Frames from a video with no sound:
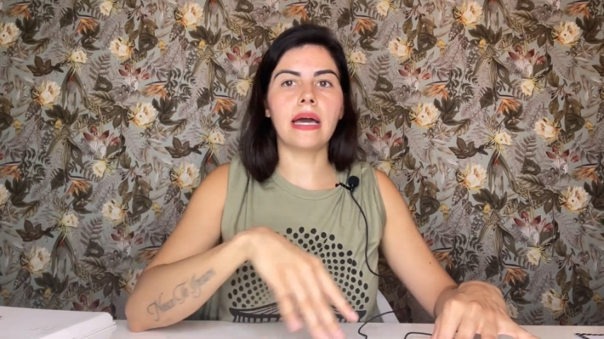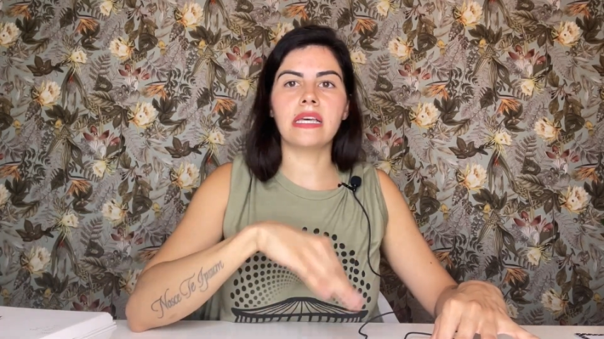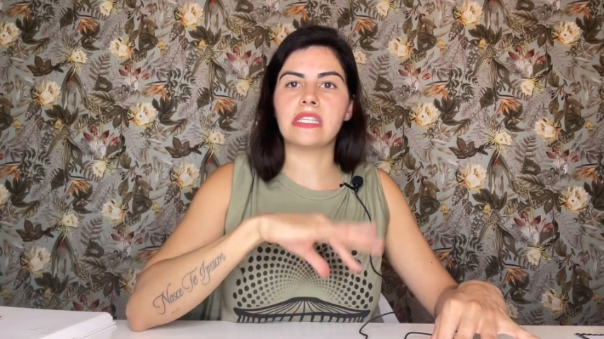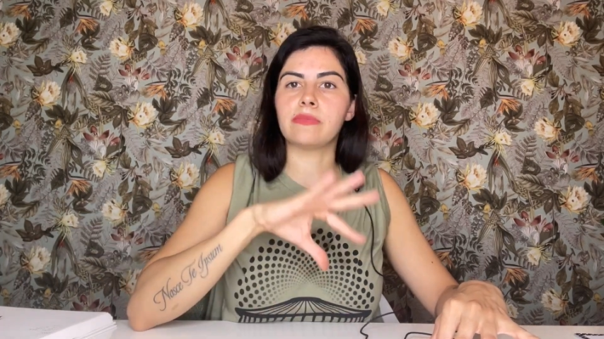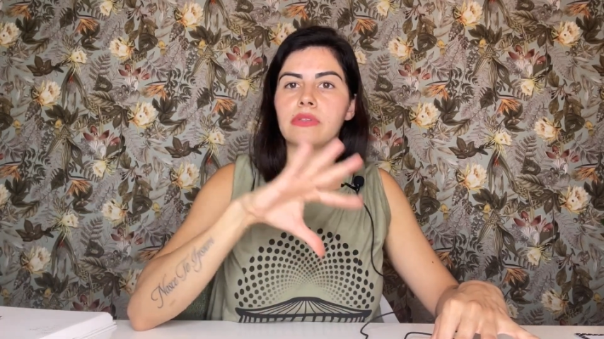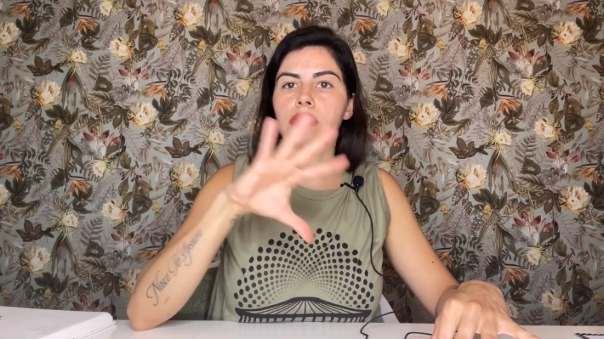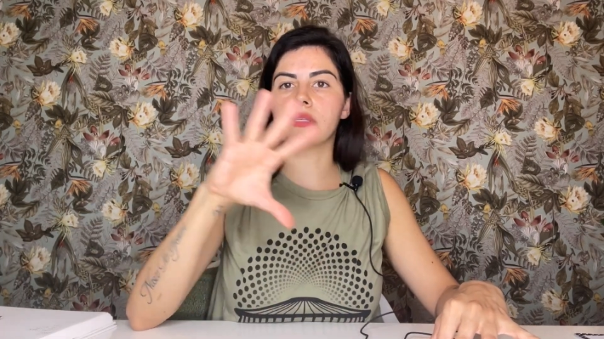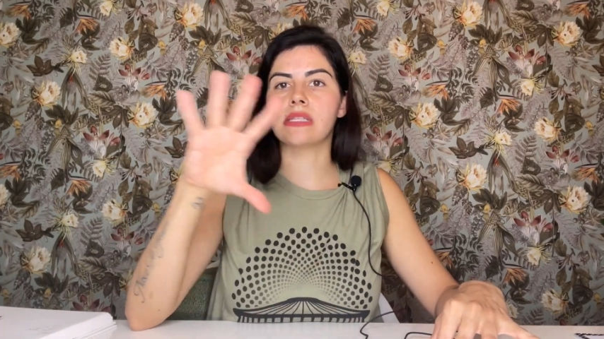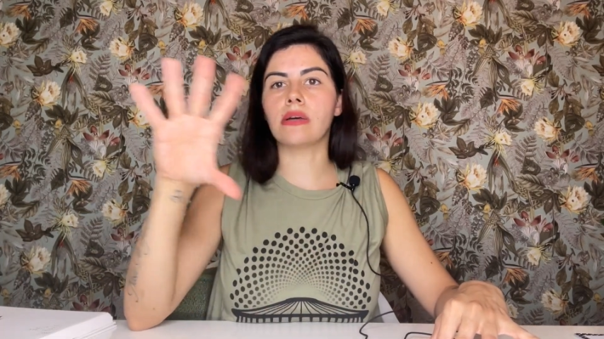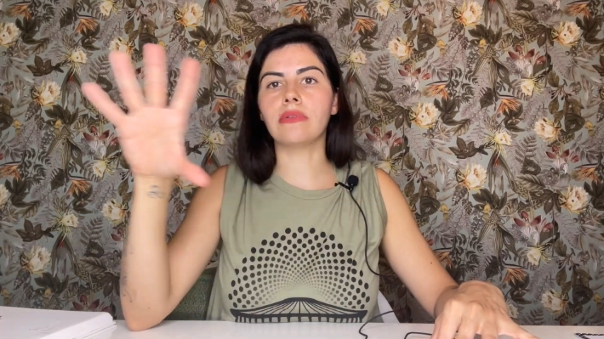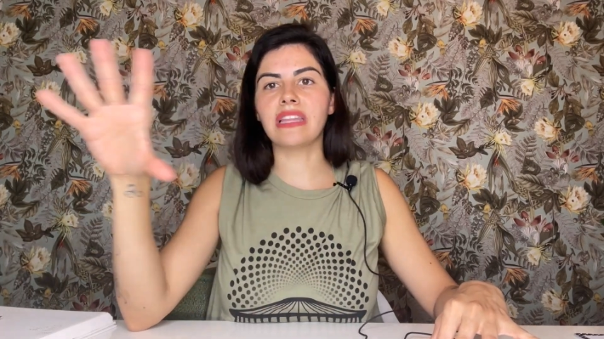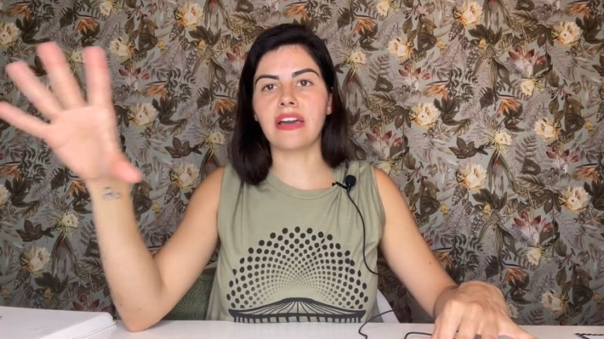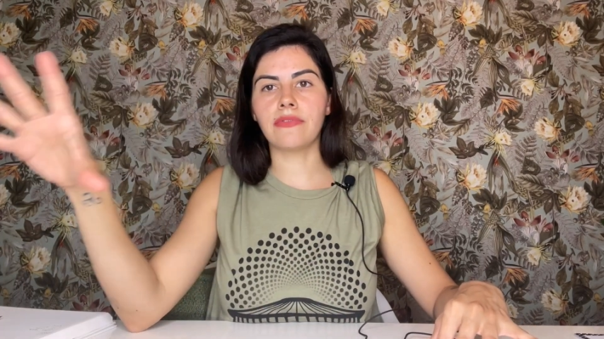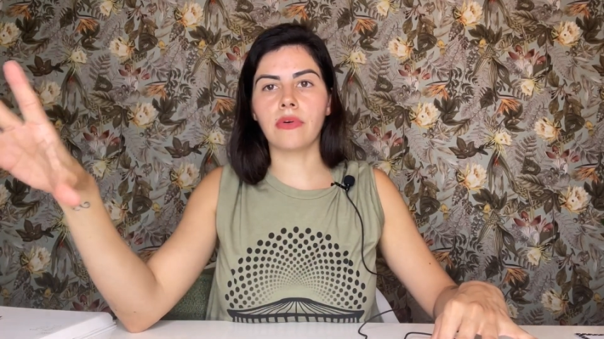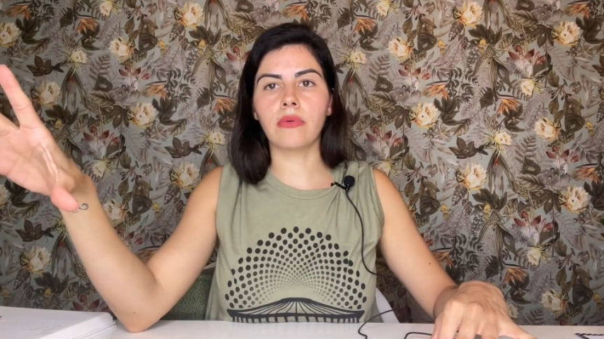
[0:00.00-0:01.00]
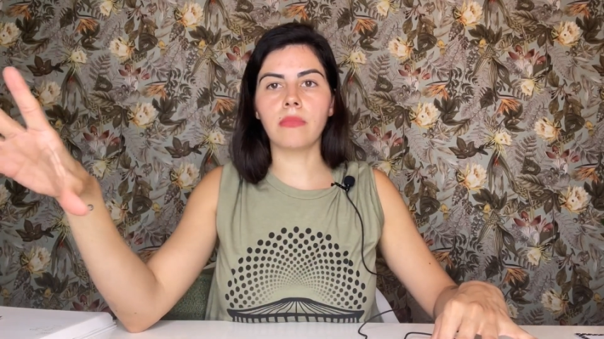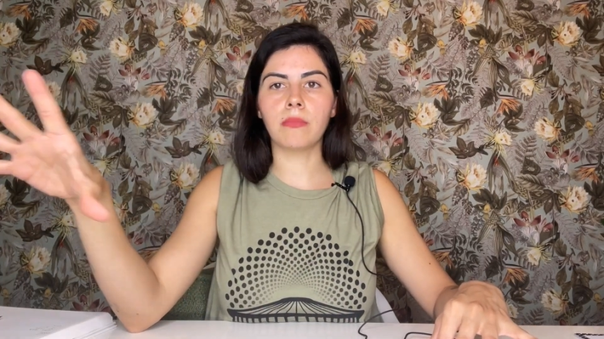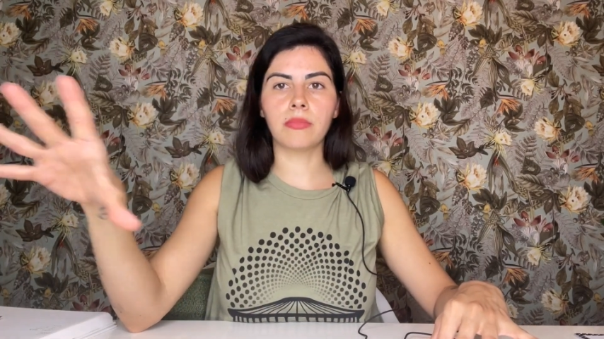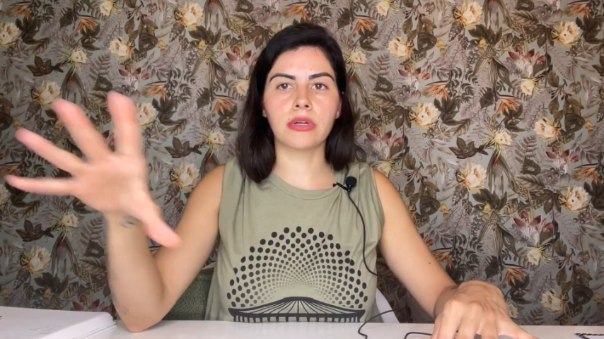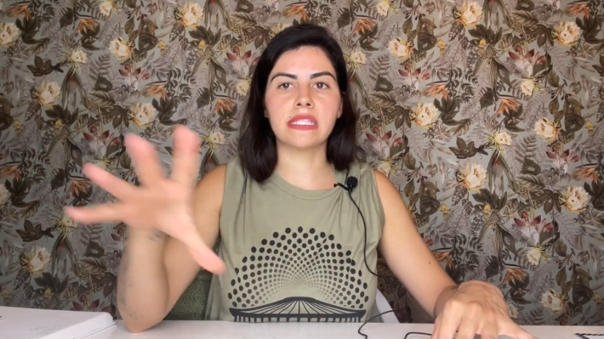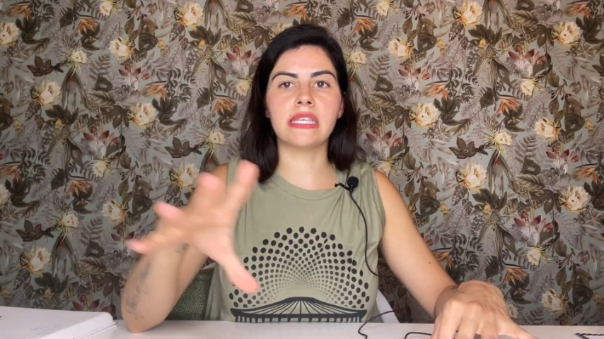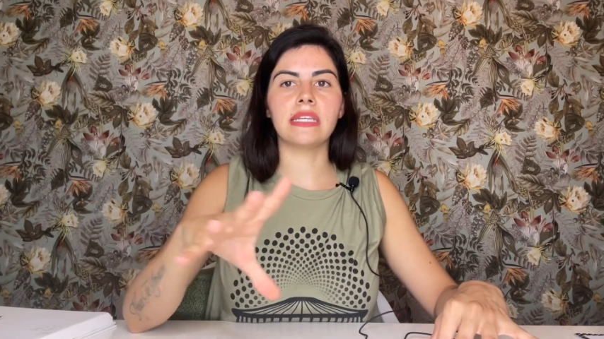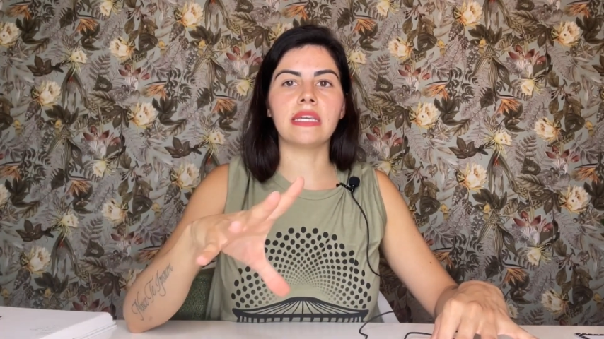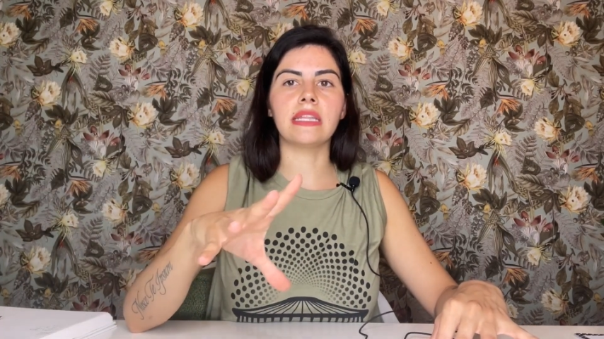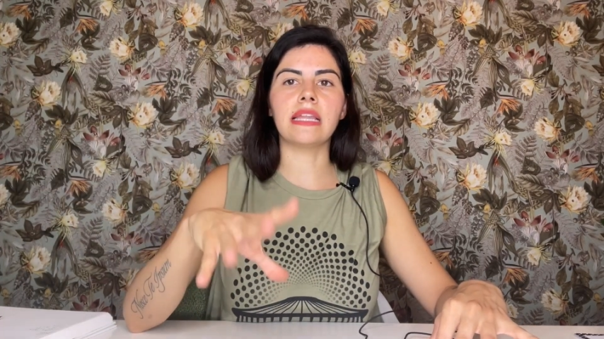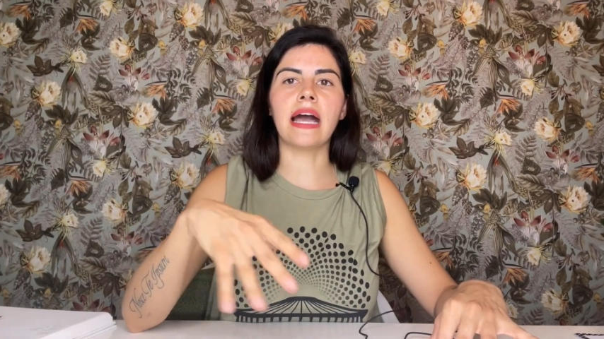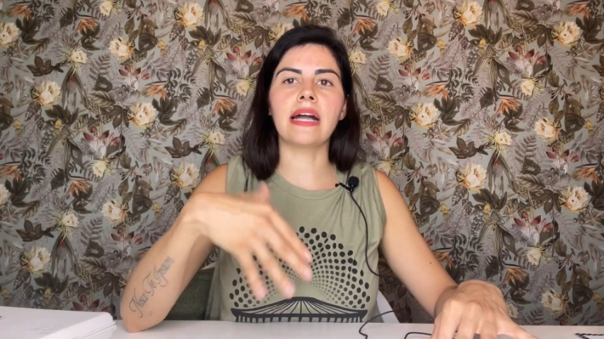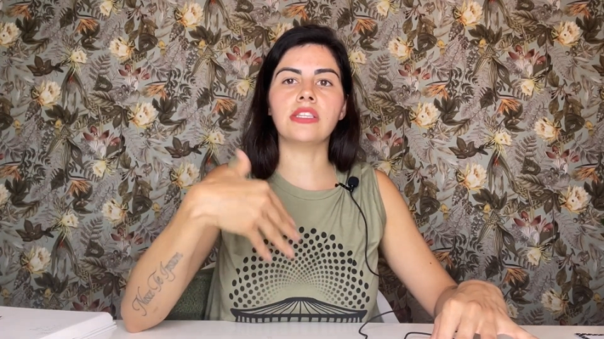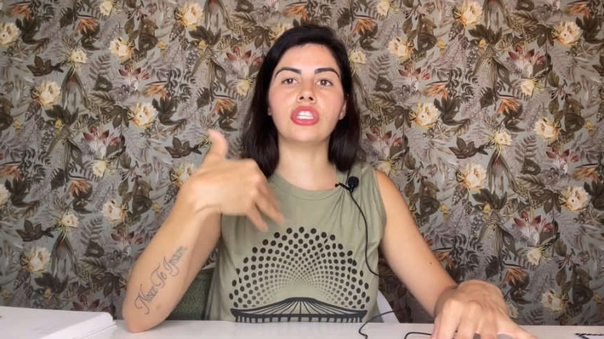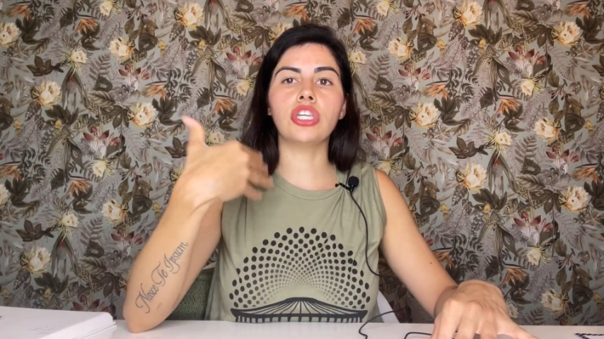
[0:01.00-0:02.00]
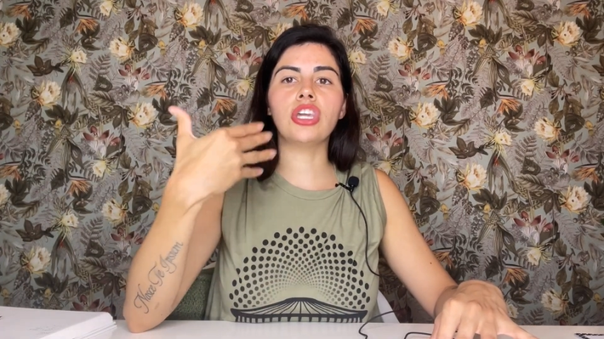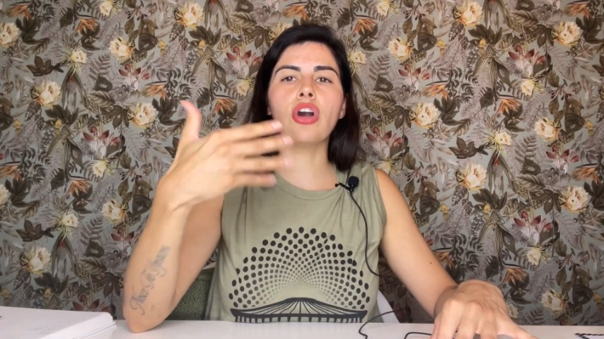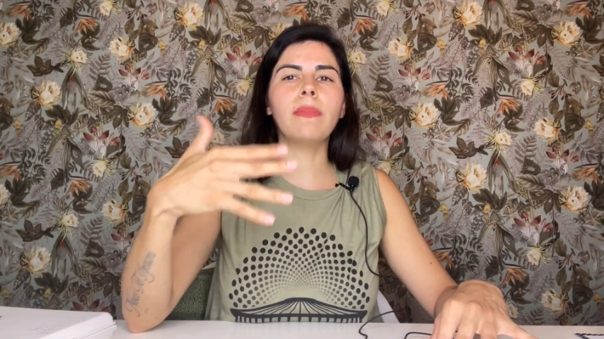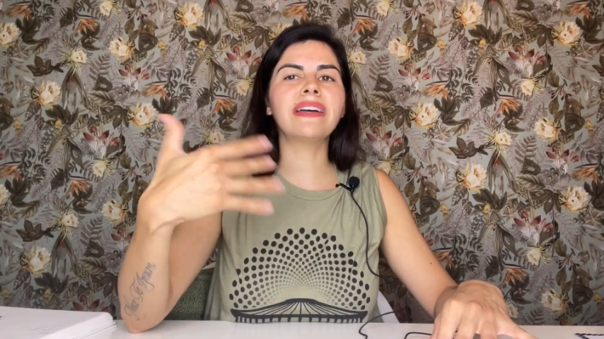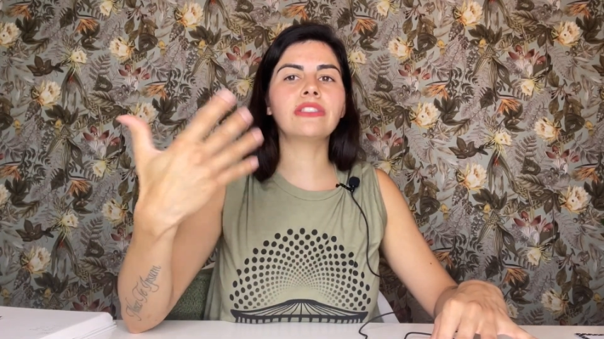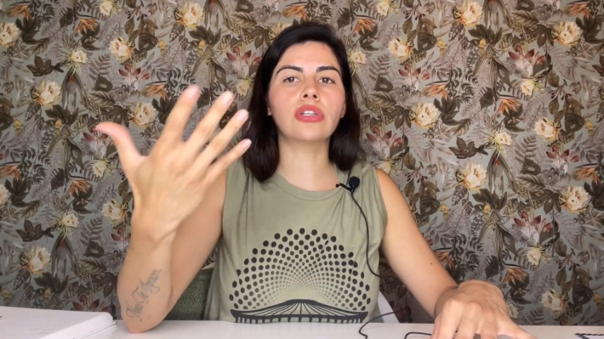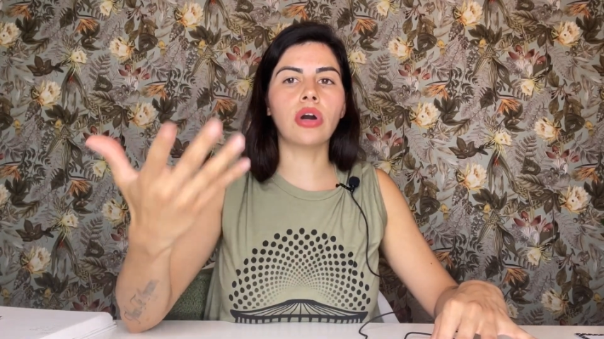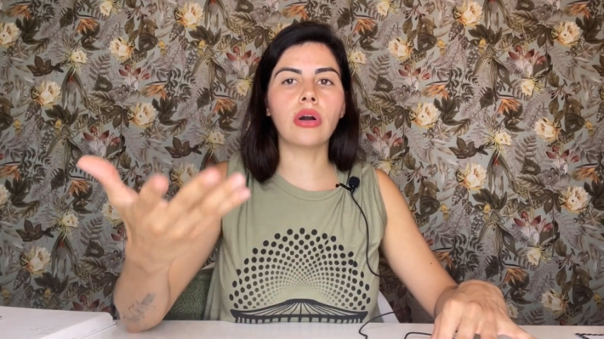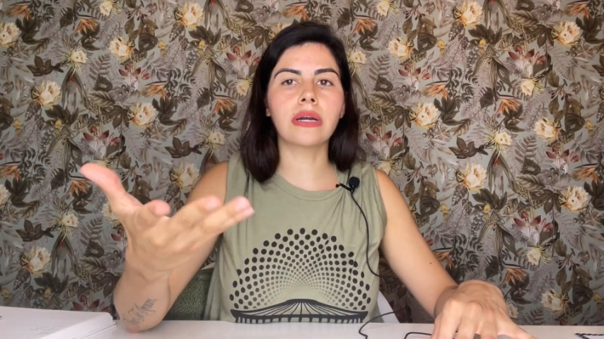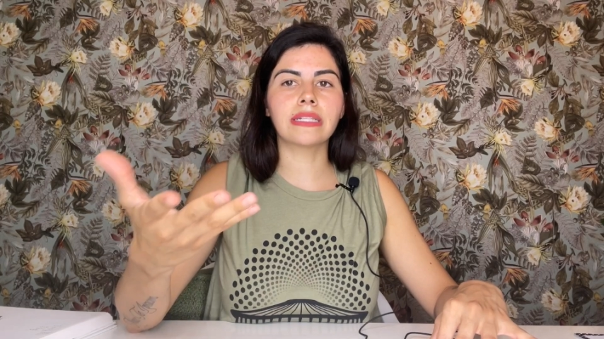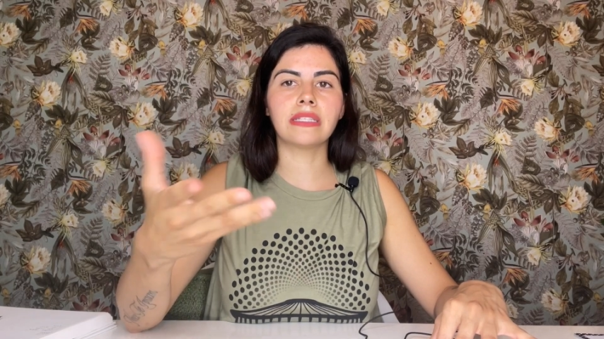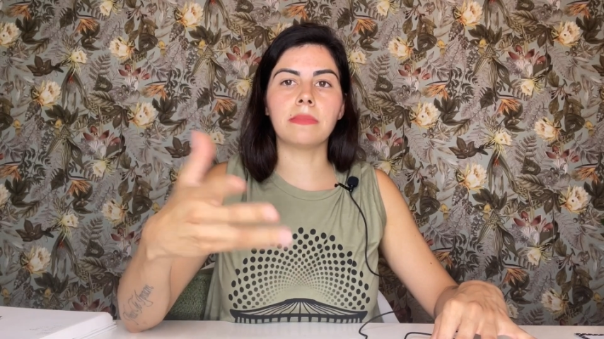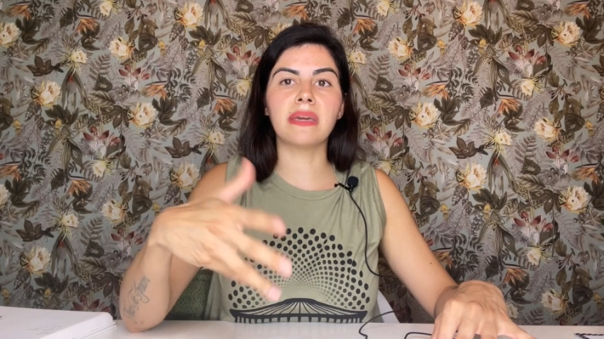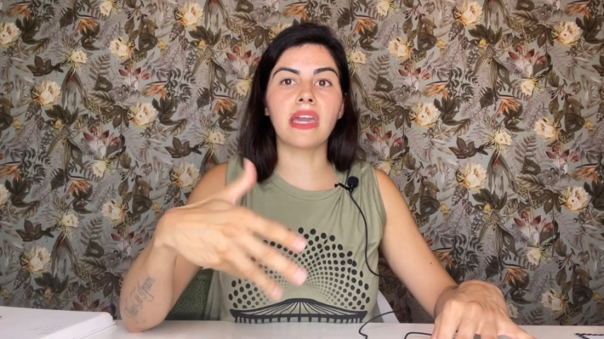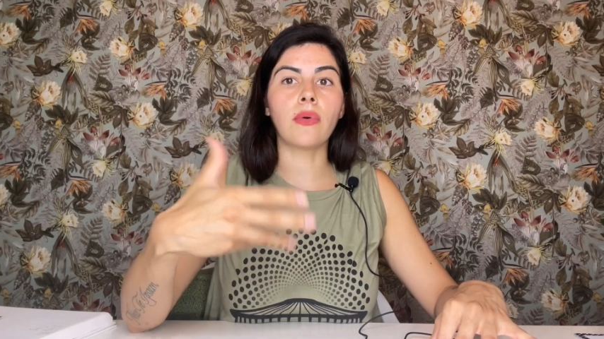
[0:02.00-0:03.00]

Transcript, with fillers: as pessoas não levam por seriedade e é uma troca também,